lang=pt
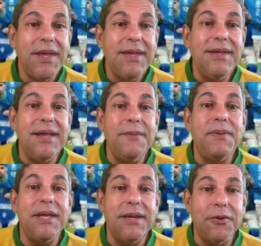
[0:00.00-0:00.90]
E ele
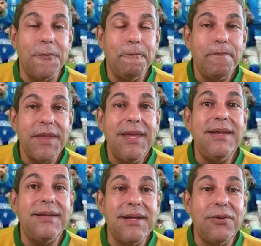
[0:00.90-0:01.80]
perdeu.
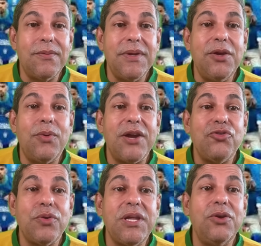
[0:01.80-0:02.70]
Então, eu
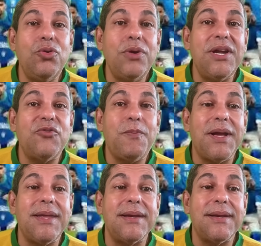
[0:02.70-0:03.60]
acho que Lucas
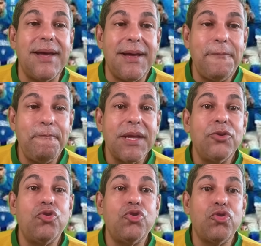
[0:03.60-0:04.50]
Paquetá
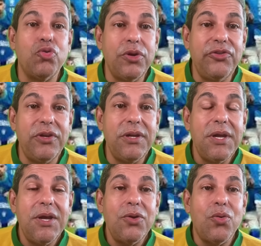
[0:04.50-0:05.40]
surge
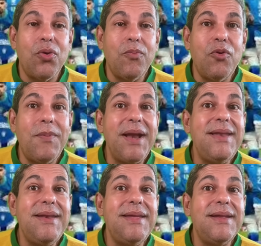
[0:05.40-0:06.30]
como uma
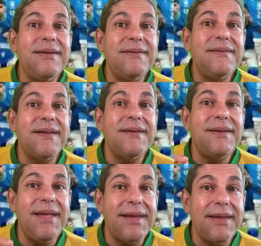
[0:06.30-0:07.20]
liderança
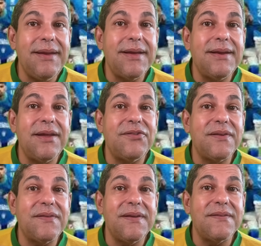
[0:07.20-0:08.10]
técnica desta
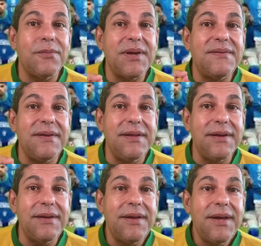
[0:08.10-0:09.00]
seleção brasileira